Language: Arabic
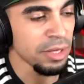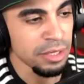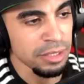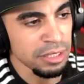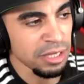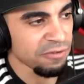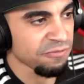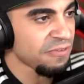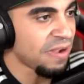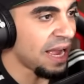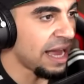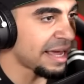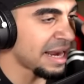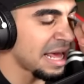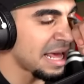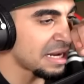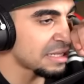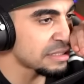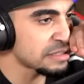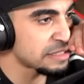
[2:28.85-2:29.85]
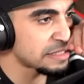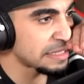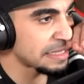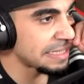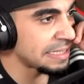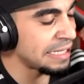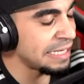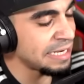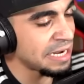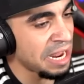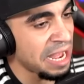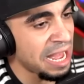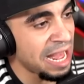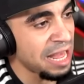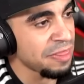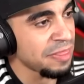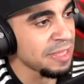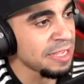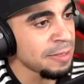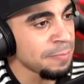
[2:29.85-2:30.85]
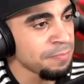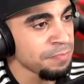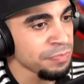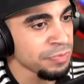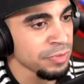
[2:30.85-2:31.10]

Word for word: يرفع حراره السكين هذه